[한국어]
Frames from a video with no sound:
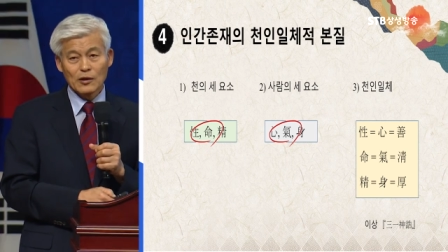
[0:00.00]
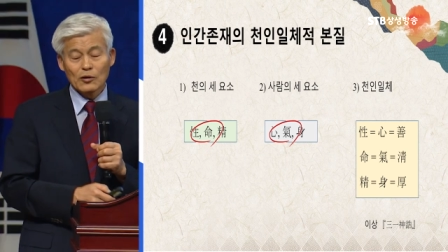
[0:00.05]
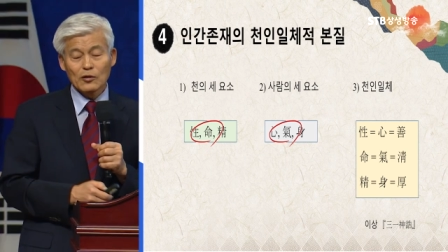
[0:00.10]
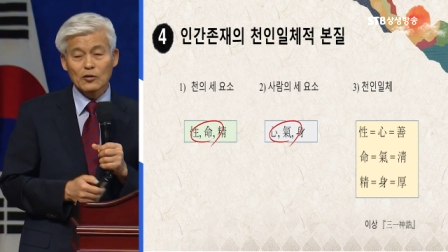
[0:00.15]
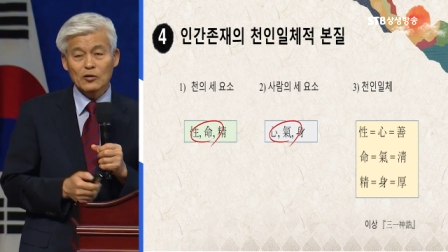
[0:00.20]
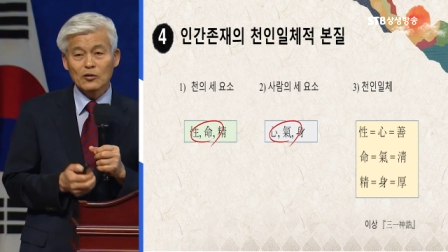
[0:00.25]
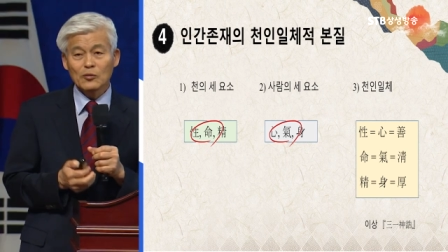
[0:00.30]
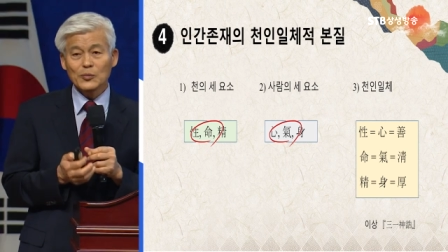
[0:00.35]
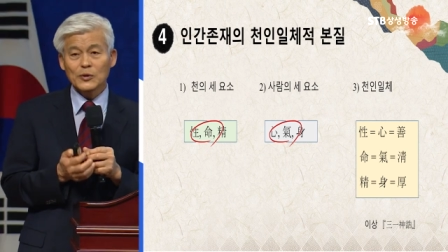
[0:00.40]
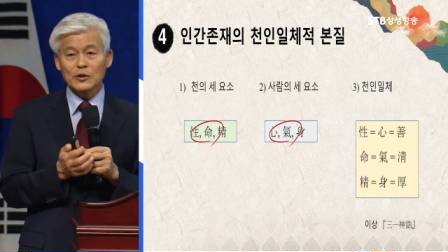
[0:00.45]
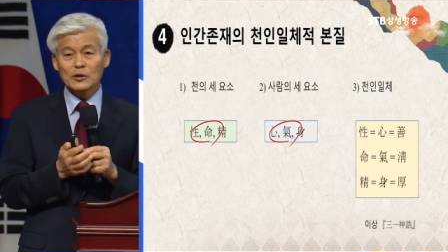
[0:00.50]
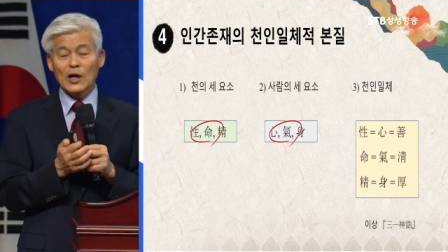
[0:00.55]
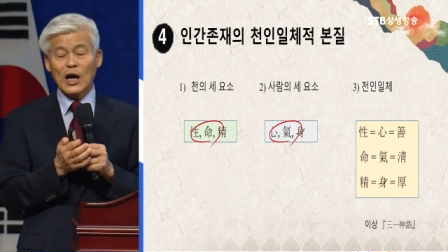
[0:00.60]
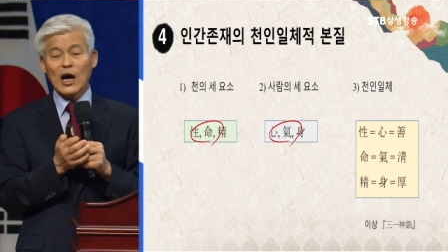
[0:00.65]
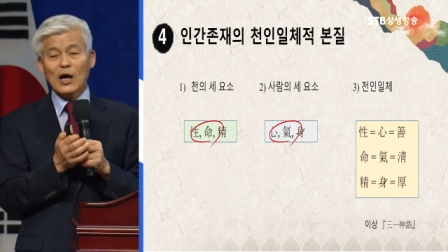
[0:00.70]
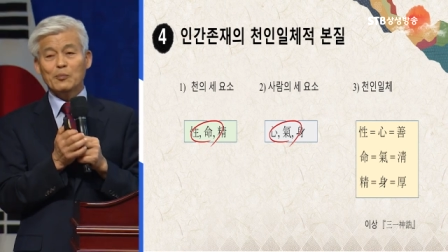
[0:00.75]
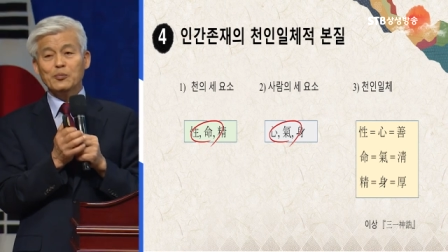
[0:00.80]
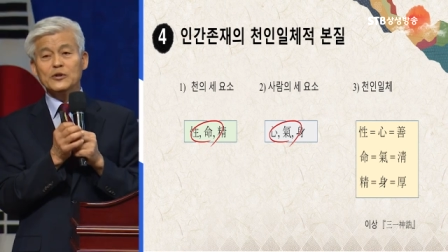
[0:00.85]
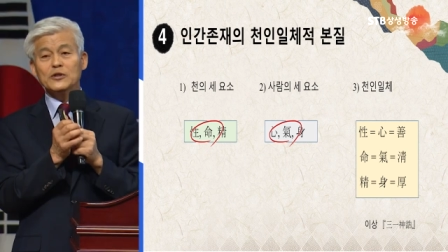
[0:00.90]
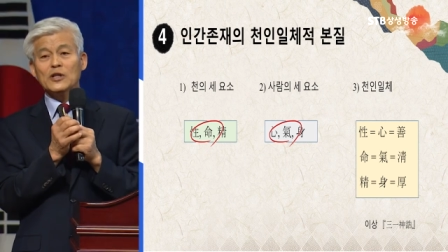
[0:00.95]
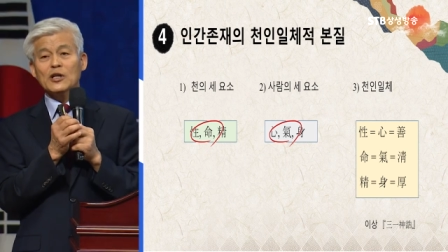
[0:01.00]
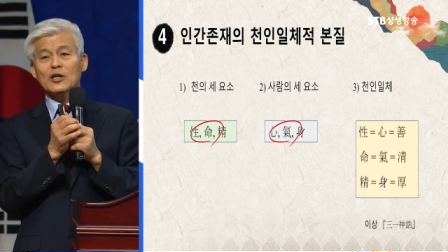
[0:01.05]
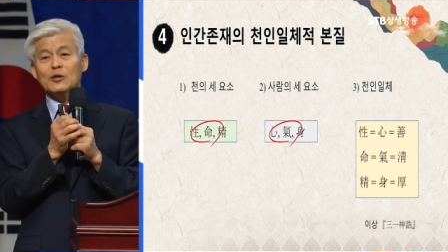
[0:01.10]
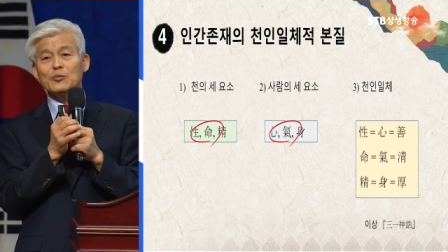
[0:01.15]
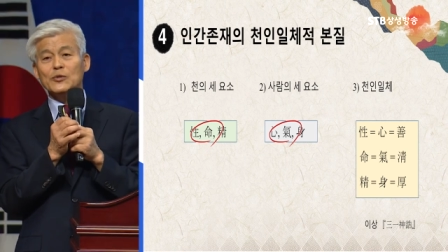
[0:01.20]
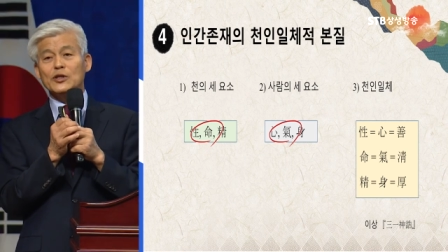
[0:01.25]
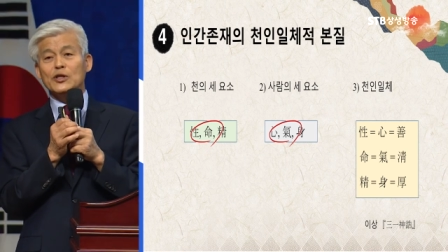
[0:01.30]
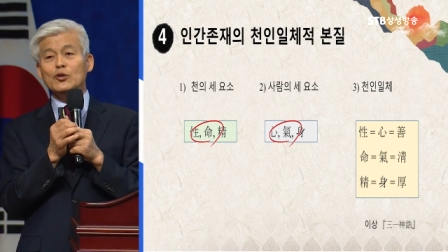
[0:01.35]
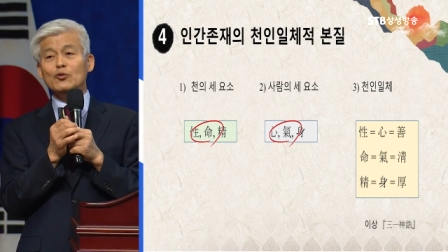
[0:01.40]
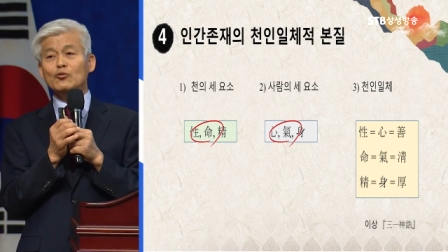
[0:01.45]
그러면 아픈
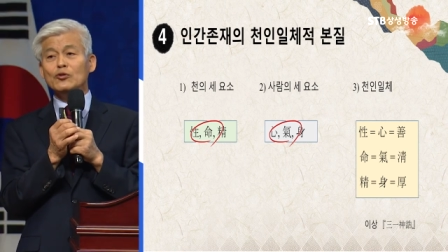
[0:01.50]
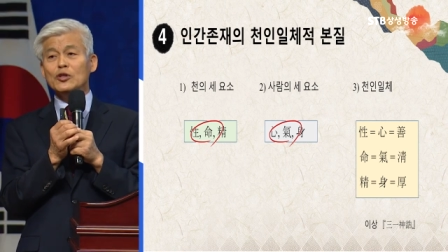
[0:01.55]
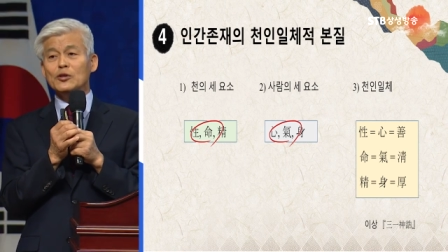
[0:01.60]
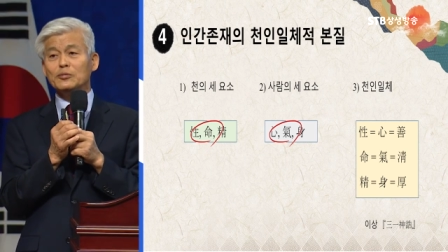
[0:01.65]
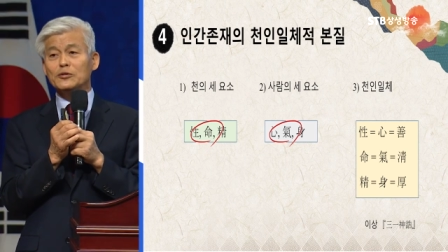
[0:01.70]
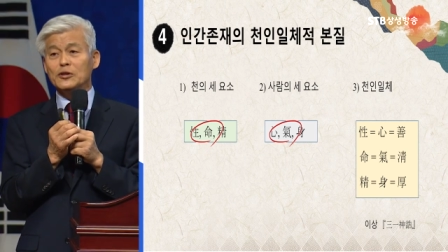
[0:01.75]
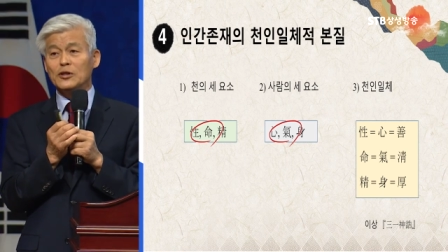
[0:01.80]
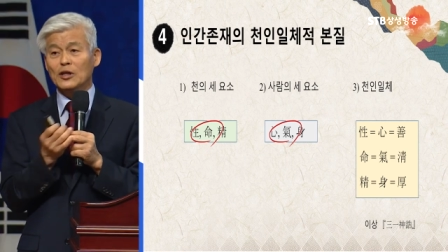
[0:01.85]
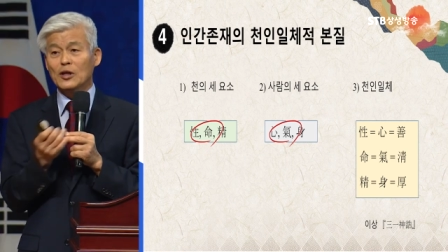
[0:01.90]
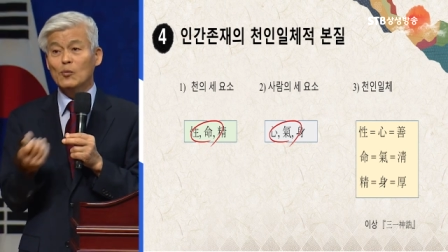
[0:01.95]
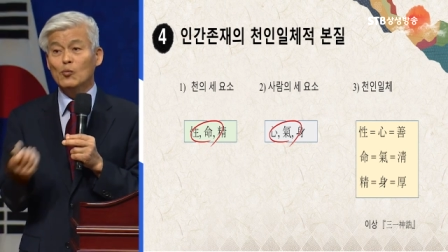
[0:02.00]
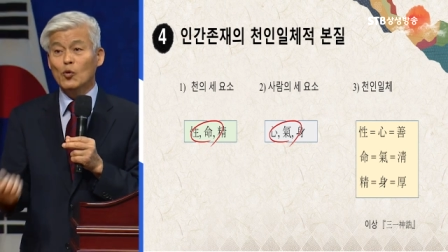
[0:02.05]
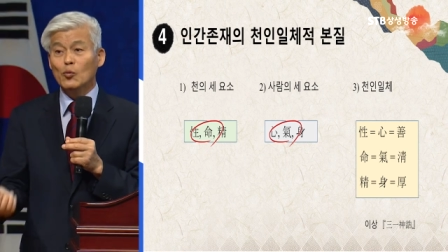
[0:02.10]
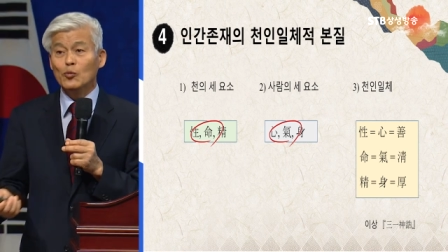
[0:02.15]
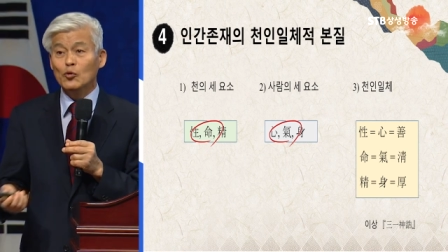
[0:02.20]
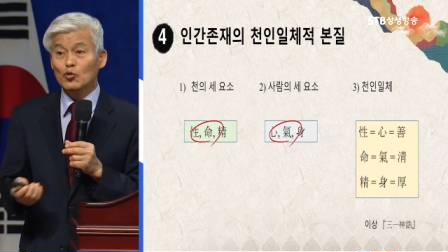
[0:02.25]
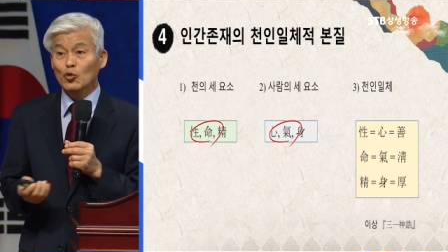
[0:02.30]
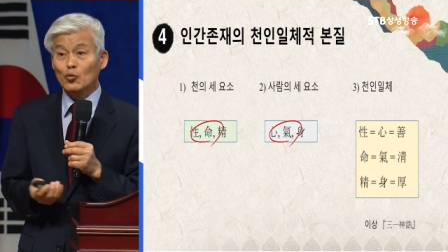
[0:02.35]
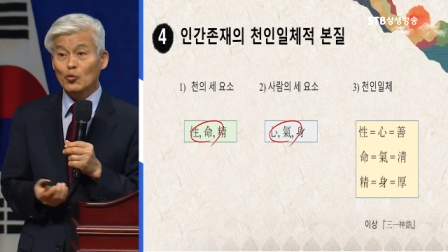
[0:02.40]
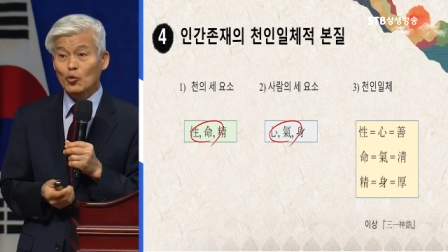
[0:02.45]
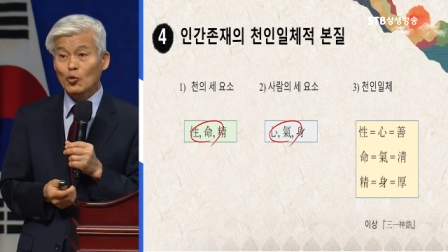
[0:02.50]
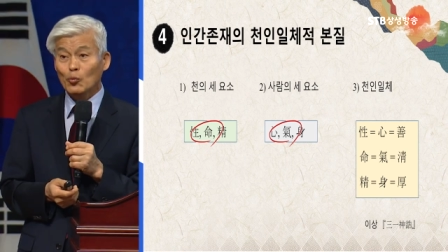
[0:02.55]
사람이 기운이 없으니까 몸을